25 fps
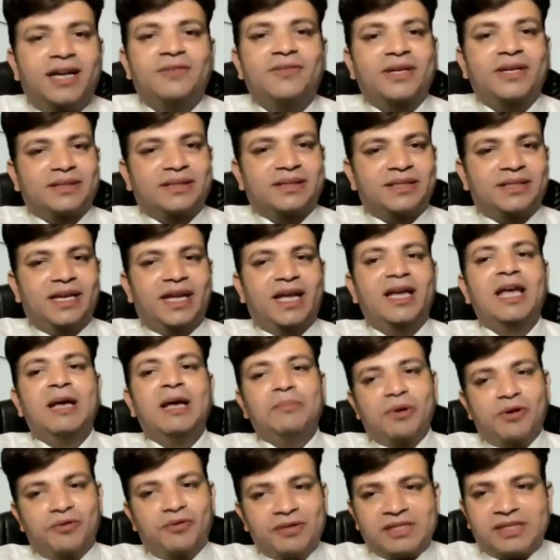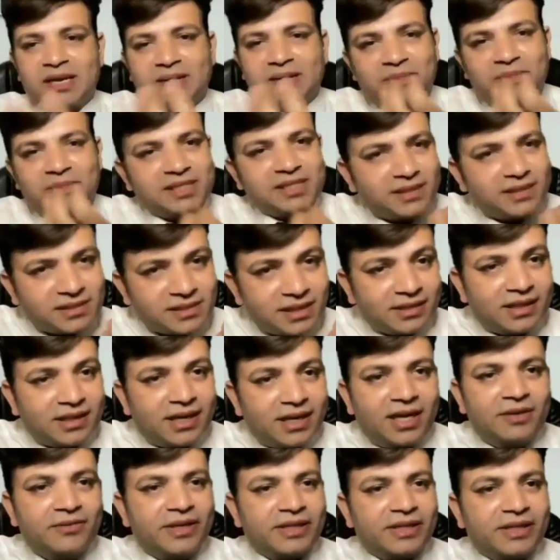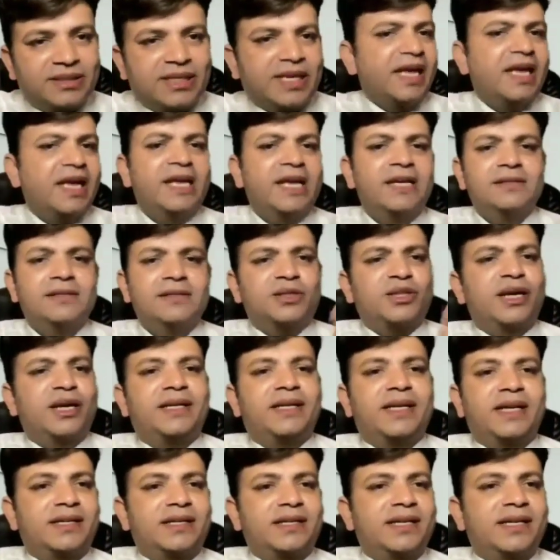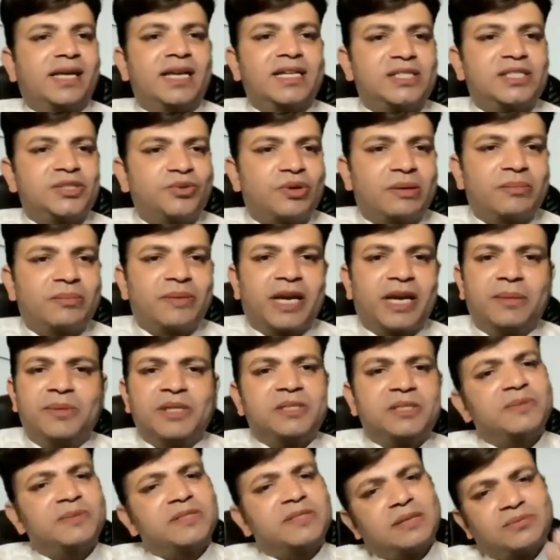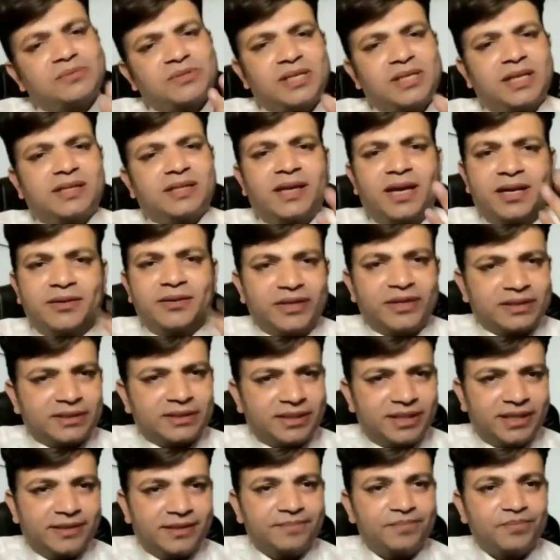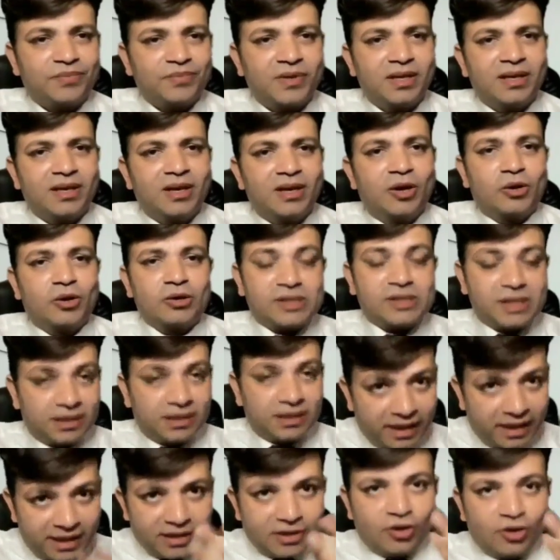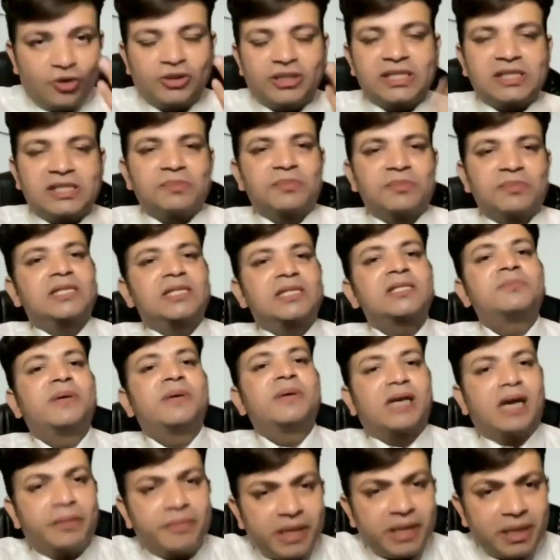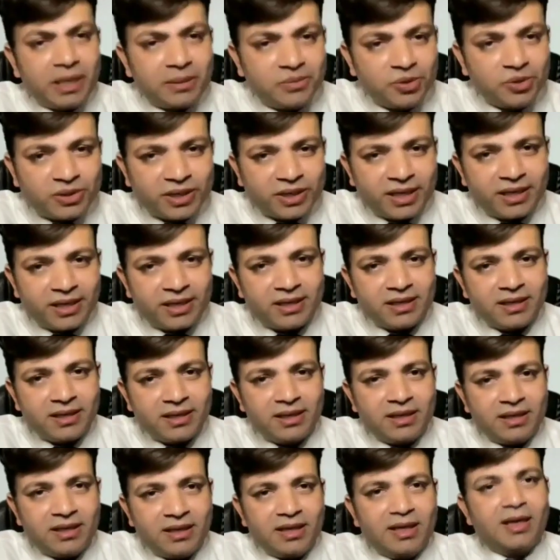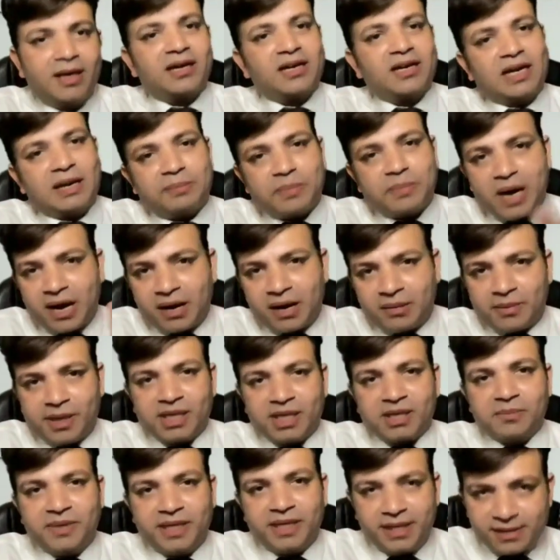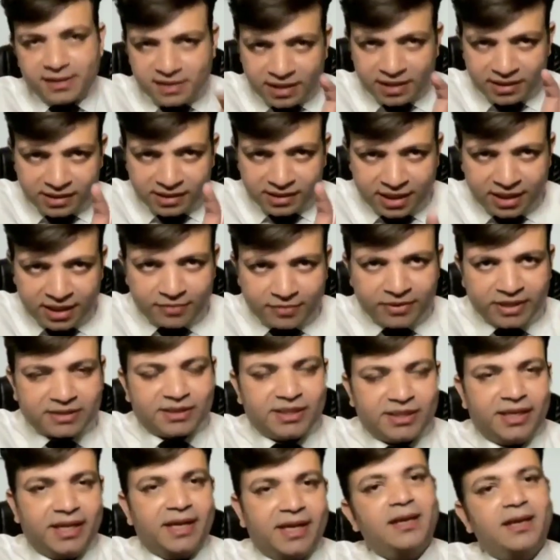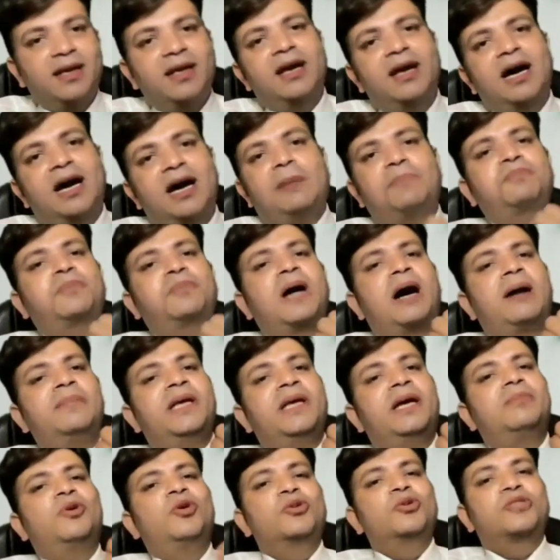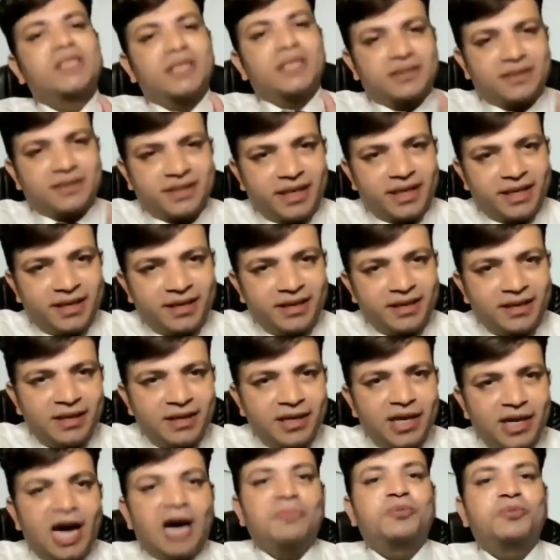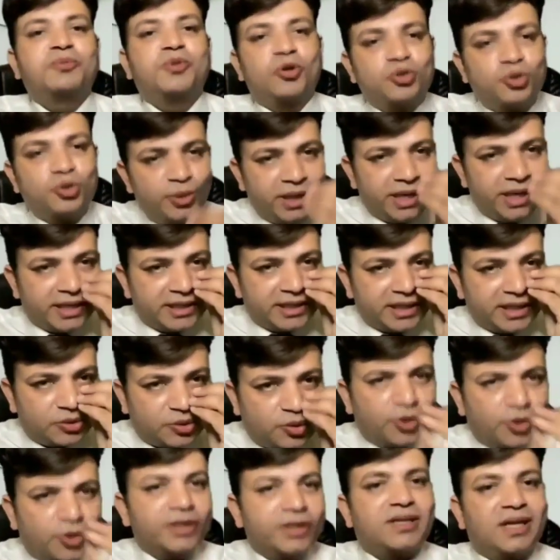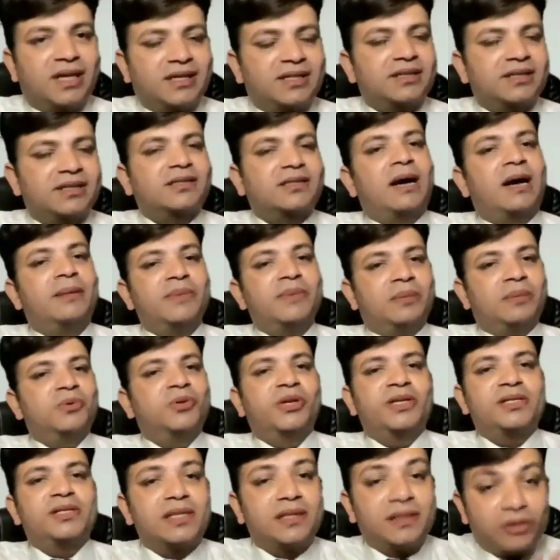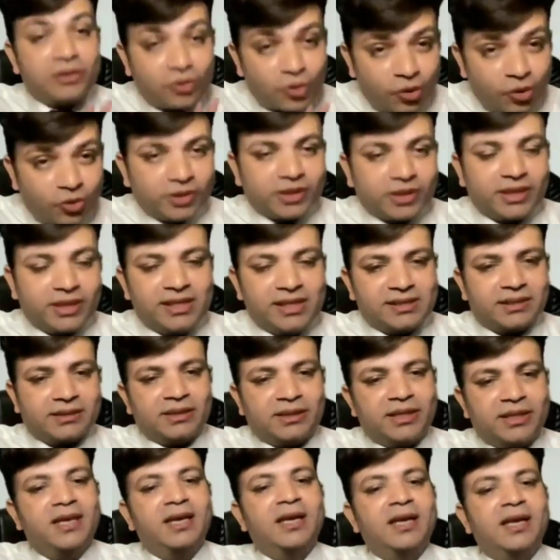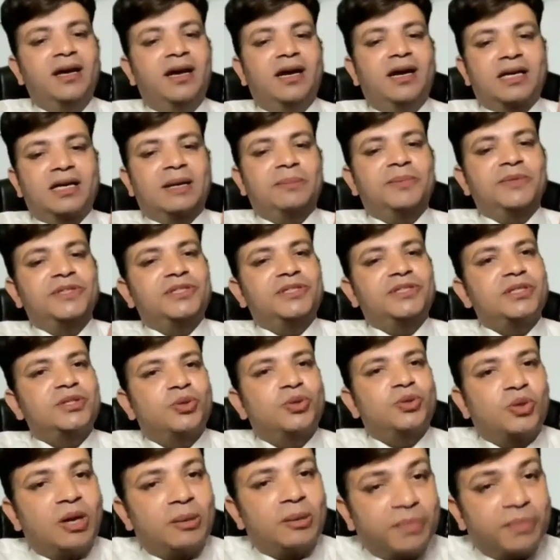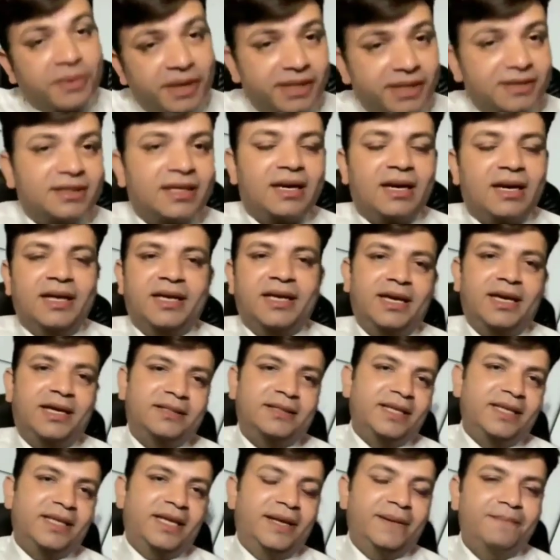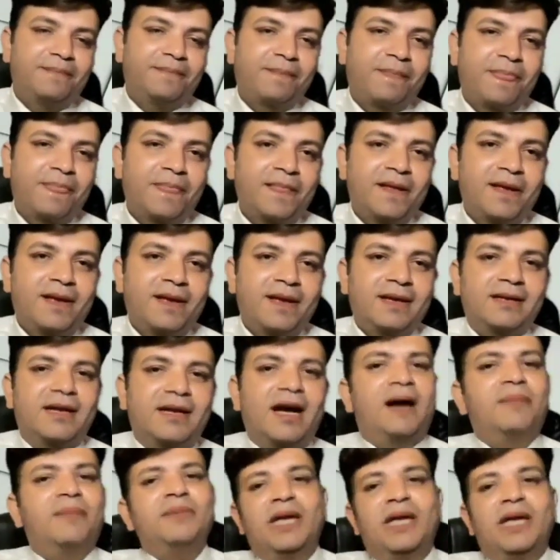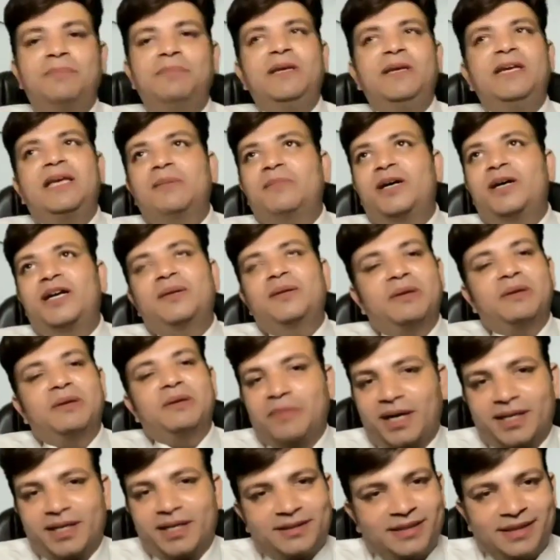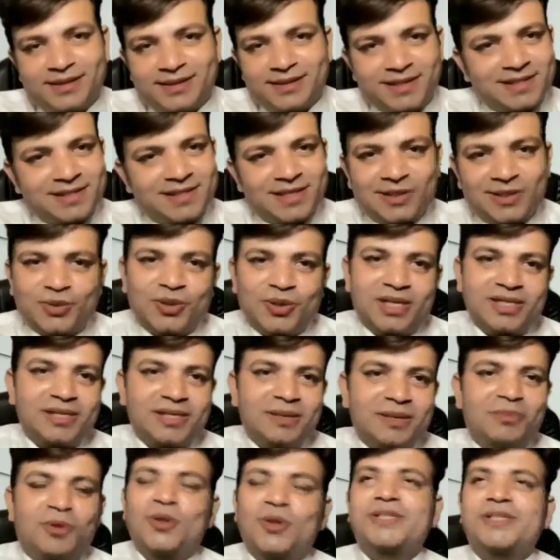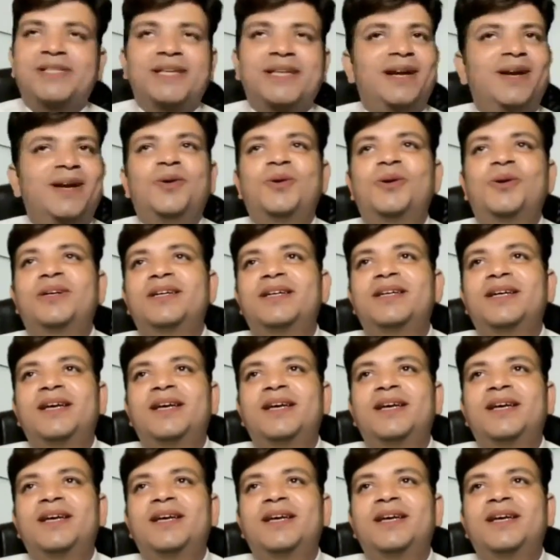व्यक्ति है पवन शर्मा सर साधारण व्यक्ति है जितने टेक्निकल अचीवर हमारे बीच में सब साधारण व्यक्ति है और साधारण लोग इस बिजनेस में कामयाब होते हैं अगर आप आम आदमी हैं साधारण व्यक्ति हैं आप कामयाब हो सकते हैं आपको दुनिया की कोई ताकत कामयाब होने से रोक नहीं सकती अगर आप इन चीजों को अपने अंदर लेके आते हैं कामयाबी के बारे में हम बात करते हैं सर थोड़ा सा बहुत सारे लोग